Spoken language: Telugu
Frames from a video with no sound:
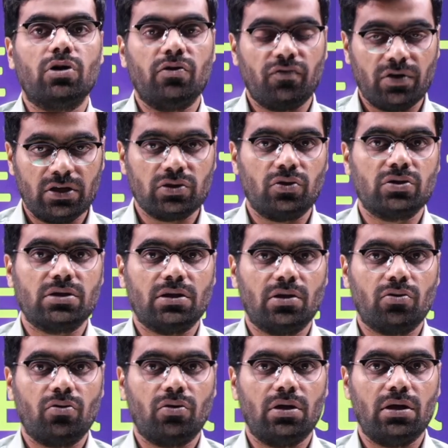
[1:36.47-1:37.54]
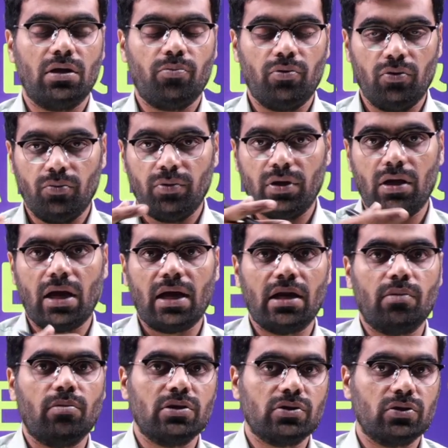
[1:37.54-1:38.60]
నోటిఫికేషన్ వచ్చింది అనుకోండి ఇప్పుడు మీకు
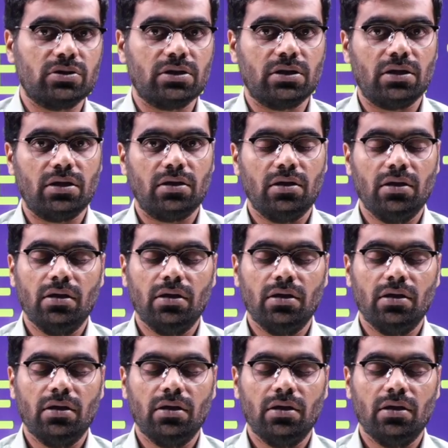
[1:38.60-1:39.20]
ఆర్డబ్ల్యూఎస్ వచ్చింది